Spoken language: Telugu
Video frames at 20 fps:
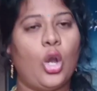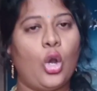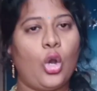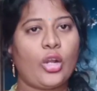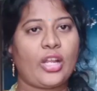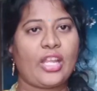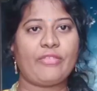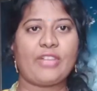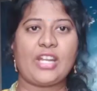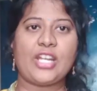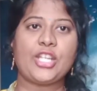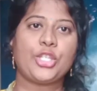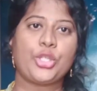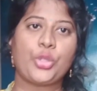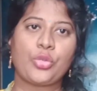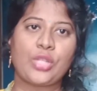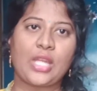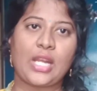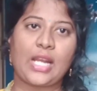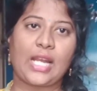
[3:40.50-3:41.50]
ఓకే ఫ్రెండ్స్
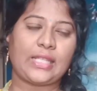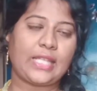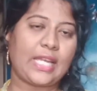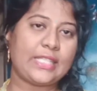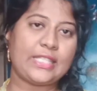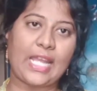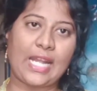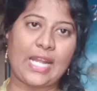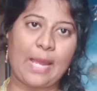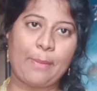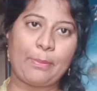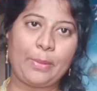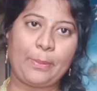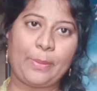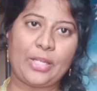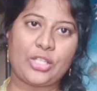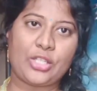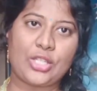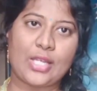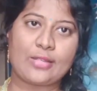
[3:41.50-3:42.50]
చూసారు కదా ఇది ఎలా
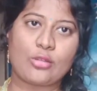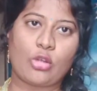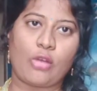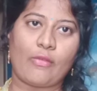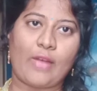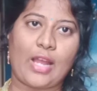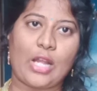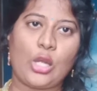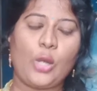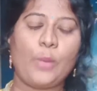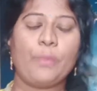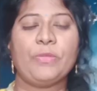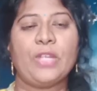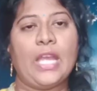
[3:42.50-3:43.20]
ప్రిపేర్ చేసుకోవాలో